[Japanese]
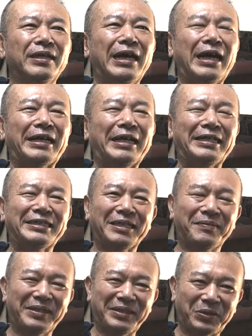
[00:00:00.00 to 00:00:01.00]
あからさ
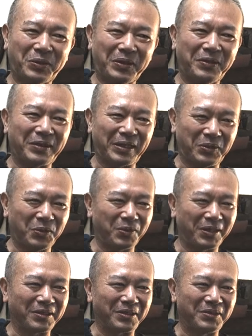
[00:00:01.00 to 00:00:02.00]
まに取れるかどう
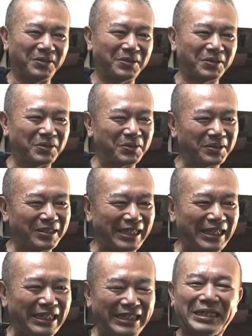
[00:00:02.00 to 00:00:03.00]
かというその
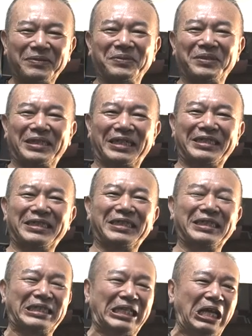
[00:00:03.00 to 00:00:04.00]
定義が難しいんで
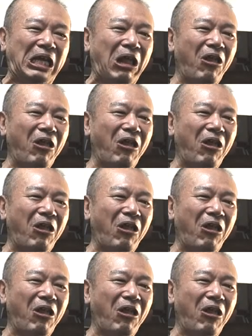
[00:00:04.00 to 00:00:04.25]
すね。